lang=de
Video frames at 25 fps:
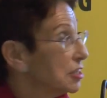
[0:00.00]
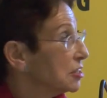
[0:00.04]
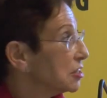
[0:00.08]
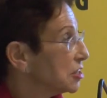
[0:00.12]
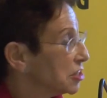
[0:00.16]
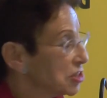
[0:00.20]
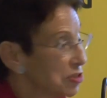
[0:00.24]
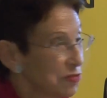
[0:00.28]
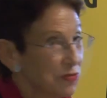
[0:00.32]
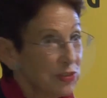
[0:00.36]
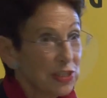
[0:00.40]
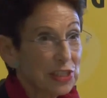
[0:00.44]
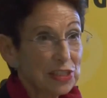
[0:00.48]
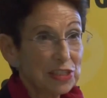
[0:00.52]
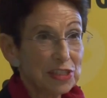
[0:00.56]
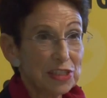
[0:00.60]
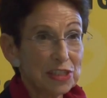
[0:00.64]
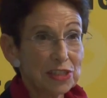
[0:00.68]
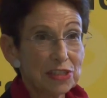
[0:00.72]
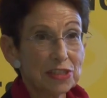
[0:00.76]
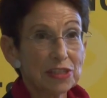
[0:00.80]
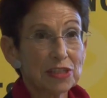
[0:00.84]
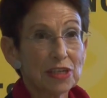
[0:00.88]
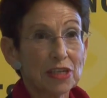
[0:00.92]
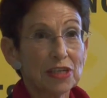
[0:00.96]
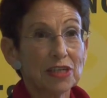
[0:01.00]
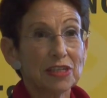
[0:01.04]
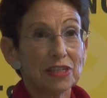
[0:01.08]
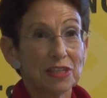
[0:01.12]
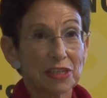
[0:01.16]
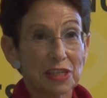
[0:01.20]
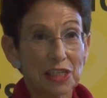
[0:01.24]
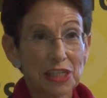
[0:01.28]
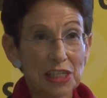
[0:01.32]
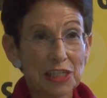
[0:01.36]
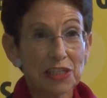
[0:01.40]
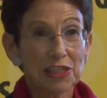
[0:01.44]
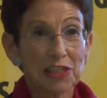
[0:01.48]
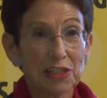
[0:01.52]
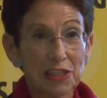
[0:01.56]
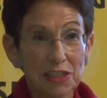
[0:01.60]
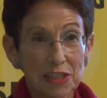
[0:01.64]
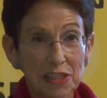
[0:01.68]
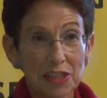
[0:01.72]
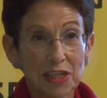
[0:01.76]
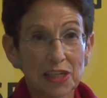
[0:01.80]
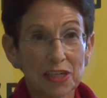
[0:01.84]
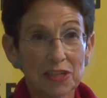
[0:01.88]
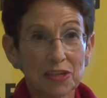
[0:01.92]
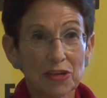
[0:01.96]
dass wir diese
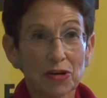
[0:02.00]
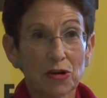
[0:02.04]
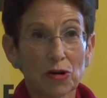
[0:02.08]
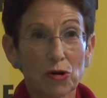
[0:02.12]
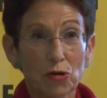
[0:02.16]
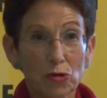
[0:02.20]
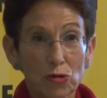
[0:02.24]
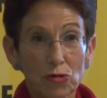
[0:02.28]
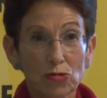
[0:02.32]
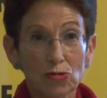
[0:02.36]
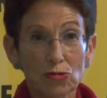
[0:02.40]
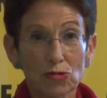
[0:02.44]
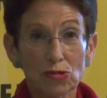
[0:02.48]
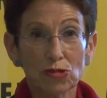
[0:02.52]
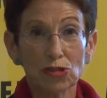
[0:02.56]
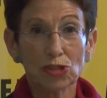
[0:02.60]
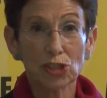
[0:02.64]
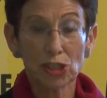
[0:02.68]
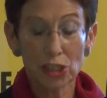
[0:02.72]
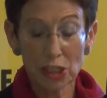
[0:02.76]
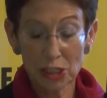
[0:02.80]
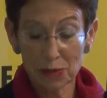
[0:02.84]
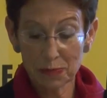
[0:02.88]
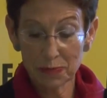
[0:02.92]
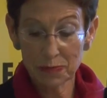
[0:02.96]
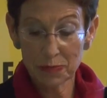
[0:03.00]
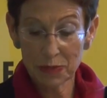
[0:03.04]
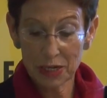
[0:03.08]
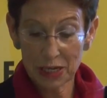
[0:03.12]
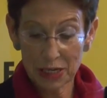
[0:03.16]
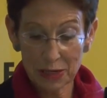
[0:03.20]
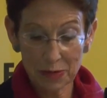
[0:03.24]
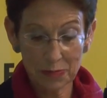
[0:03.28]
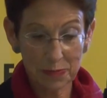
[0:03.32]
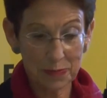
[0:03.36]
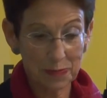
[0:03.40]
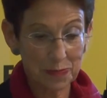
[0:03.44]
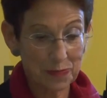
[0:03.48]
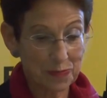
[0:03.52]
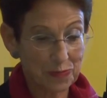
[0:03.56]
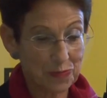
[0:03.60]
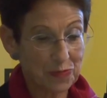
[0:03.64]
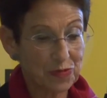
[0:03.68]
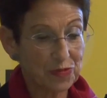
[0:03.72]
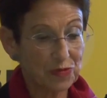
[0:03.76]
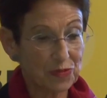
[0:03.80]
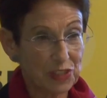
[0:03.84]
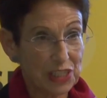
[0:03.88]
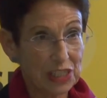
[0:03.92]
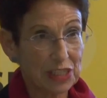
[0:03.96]
Richtlinien auch unterschrieben haben,
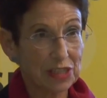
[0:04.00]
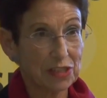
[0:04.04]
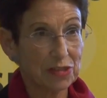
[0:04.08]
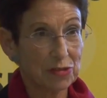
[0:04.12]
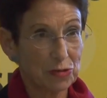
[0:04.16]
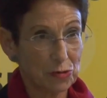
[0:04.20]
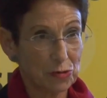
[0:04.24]
wir